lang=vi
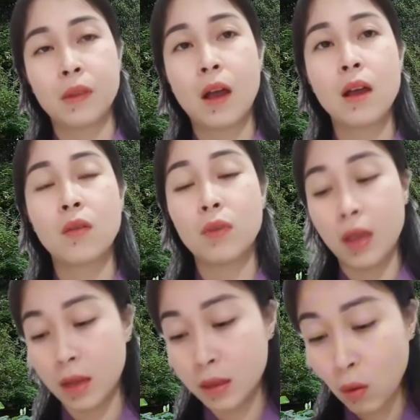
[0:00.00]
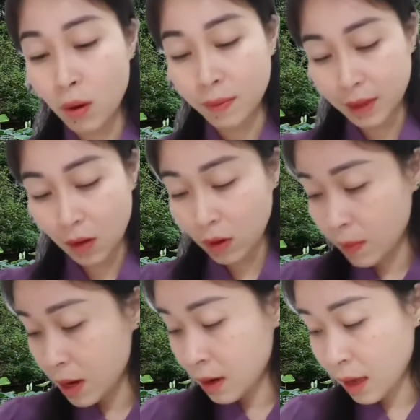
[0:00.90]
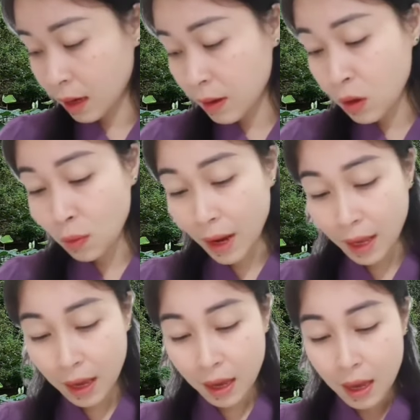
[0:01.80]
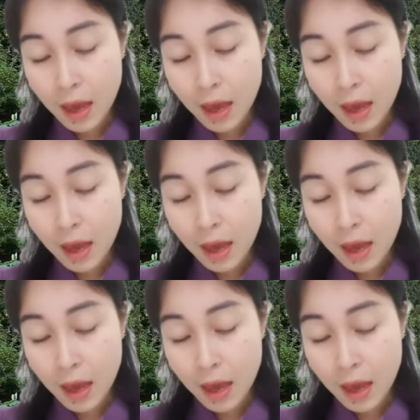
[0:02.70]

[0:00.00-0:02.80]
đó thì quý vị tu làm sao phải biết liền cái chỗ này nha